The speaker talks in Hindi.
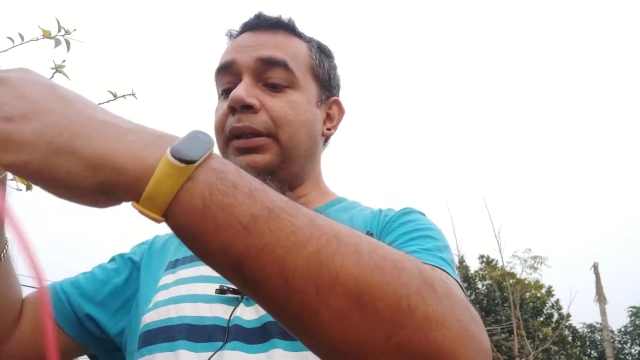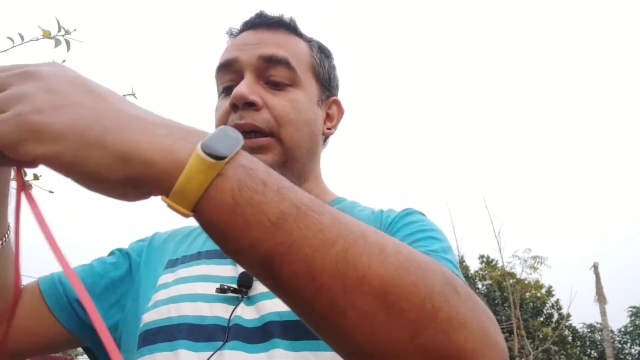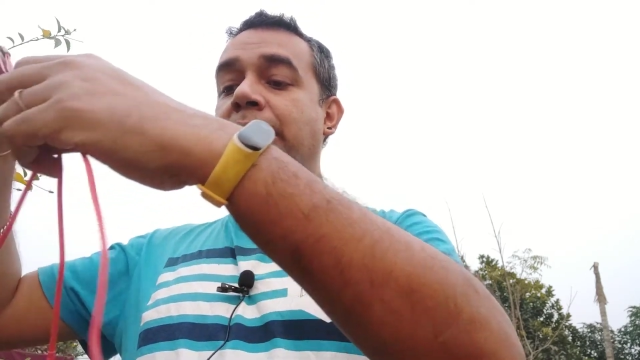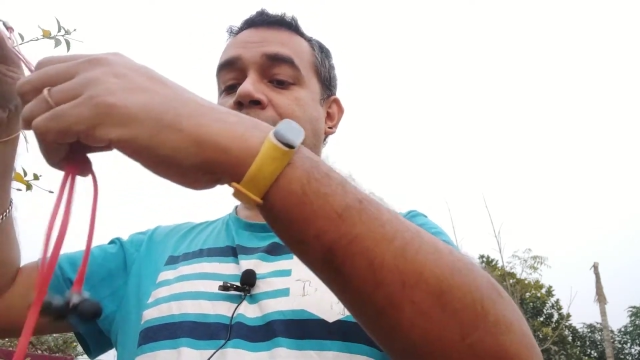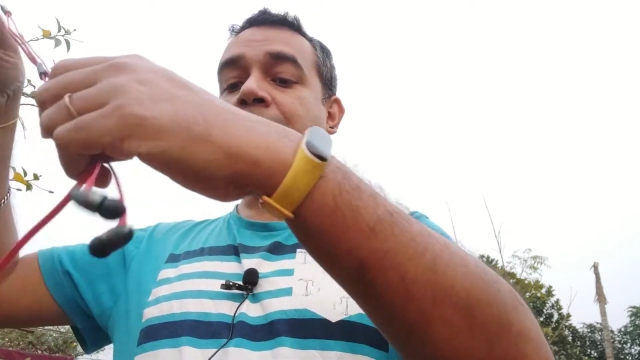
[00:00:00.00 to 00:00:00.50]

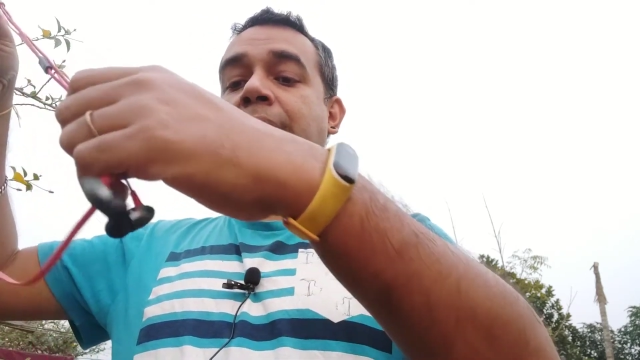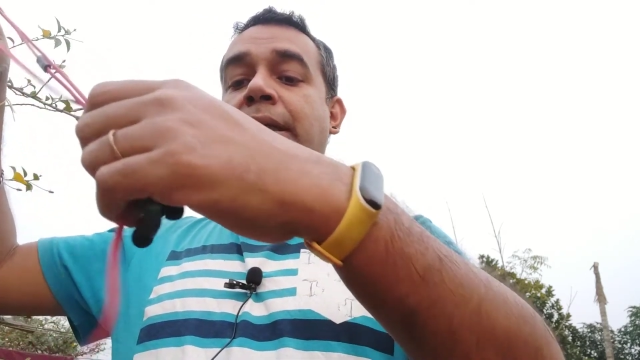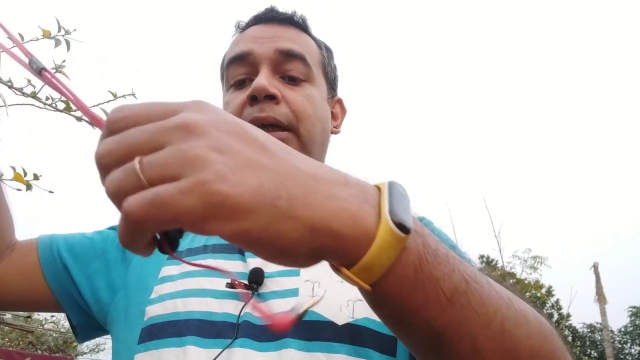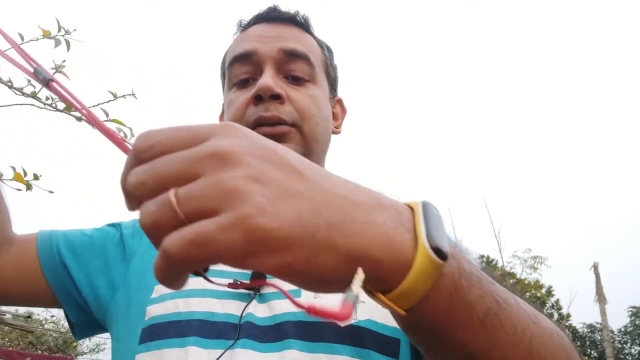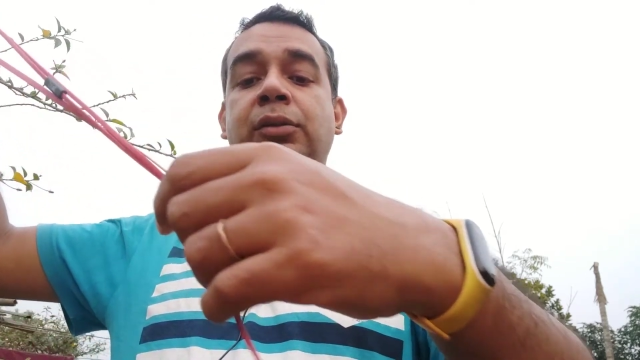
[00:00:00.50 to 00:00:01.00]
the other thing
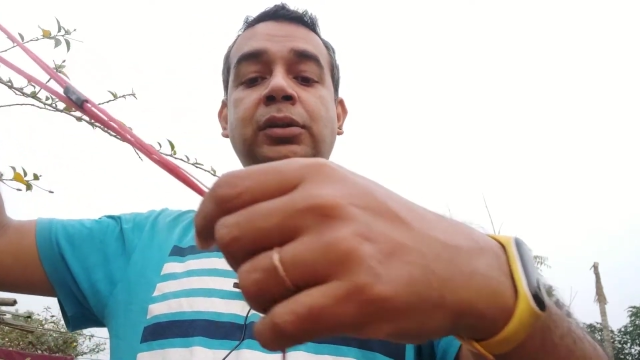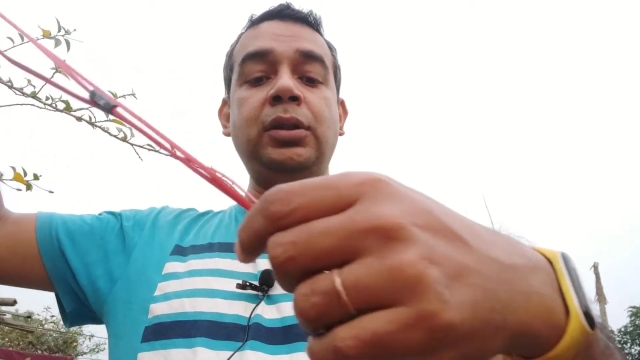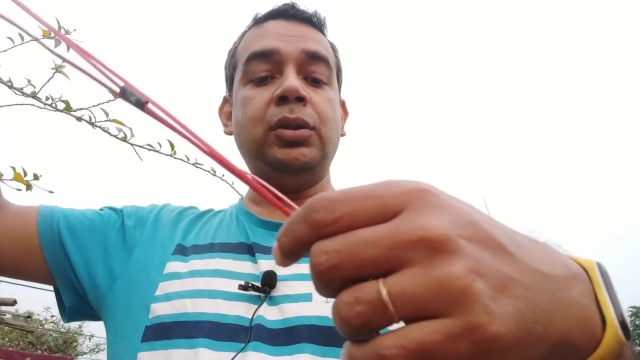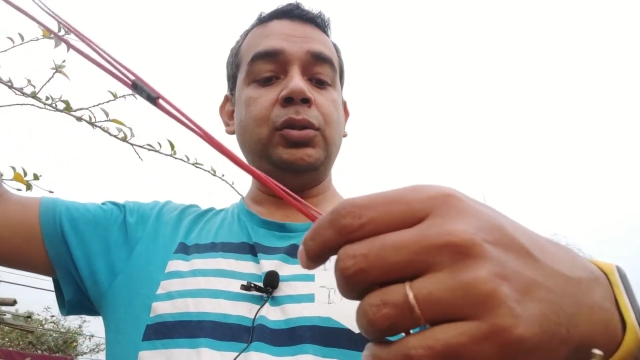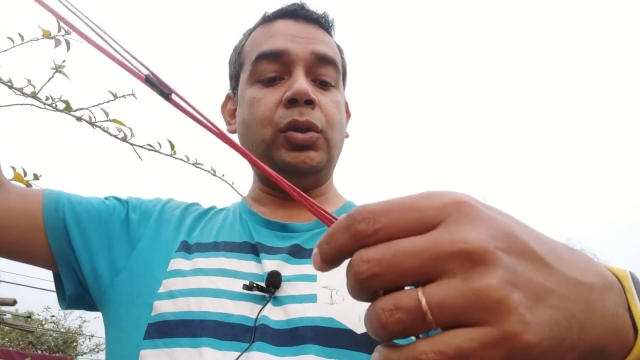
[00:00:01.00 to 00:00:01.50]
that i would
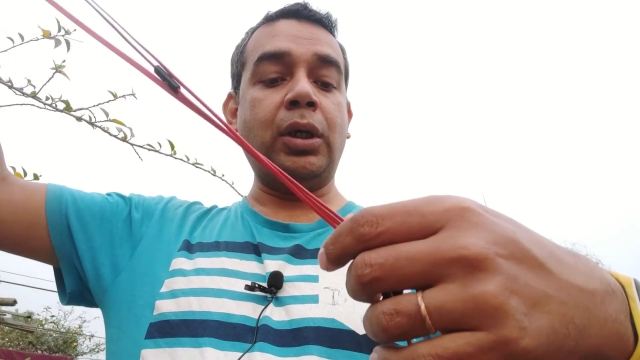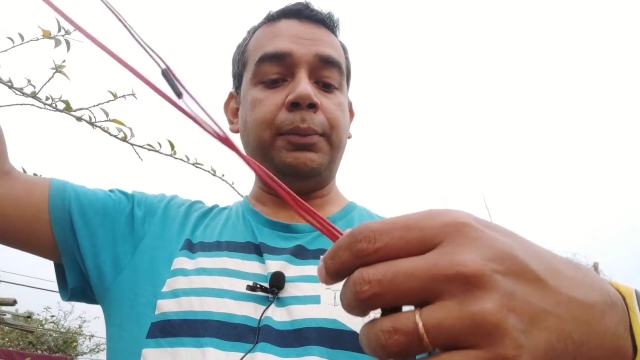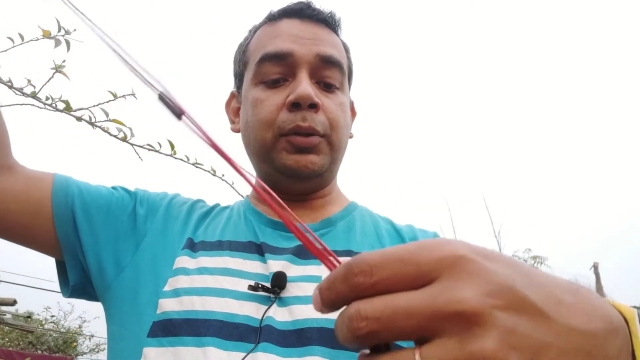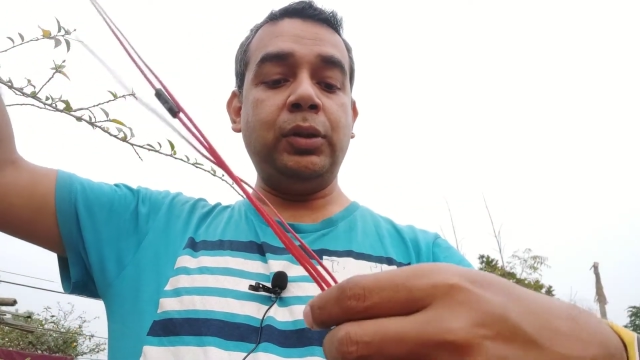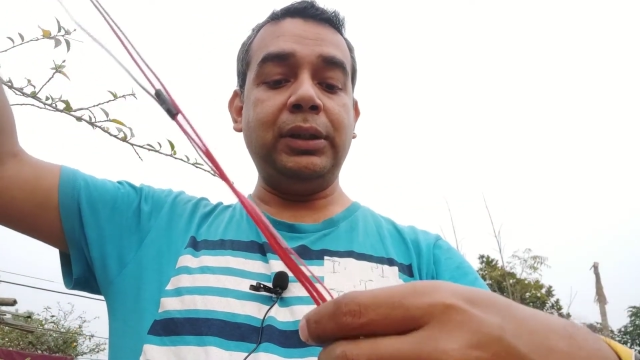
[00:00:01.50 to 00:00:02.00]
talk
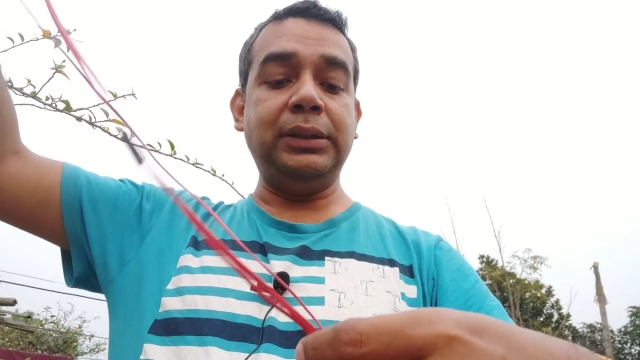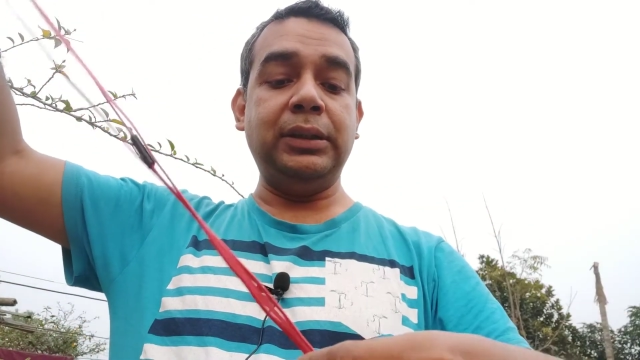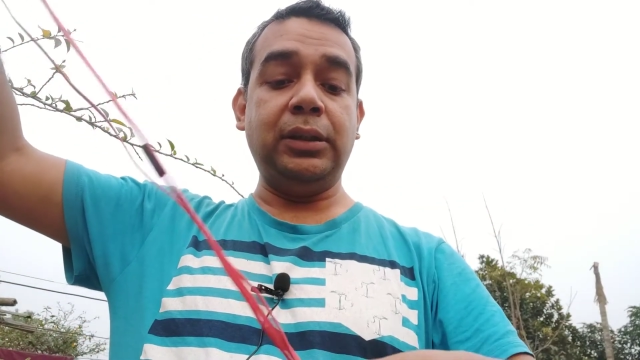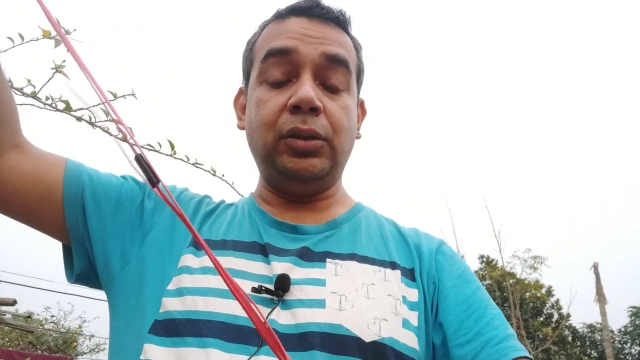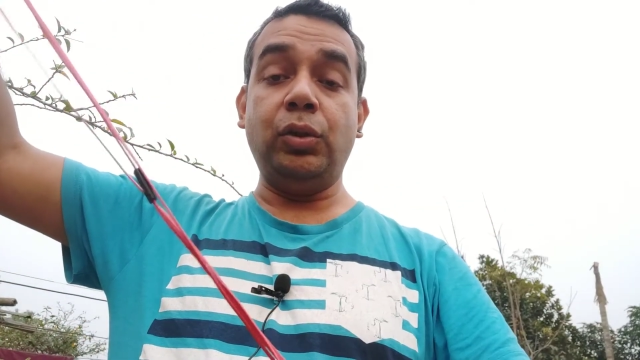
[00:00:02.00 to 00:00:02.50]
about is
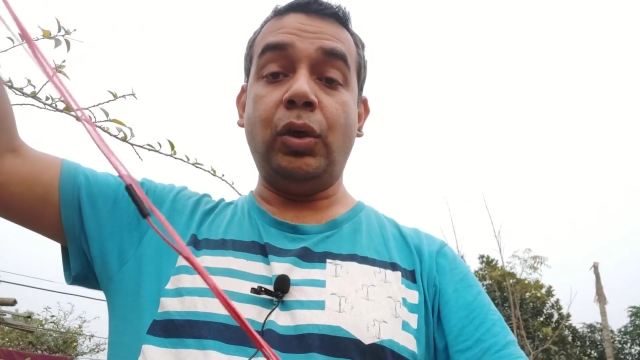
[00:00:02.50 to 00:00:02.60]
the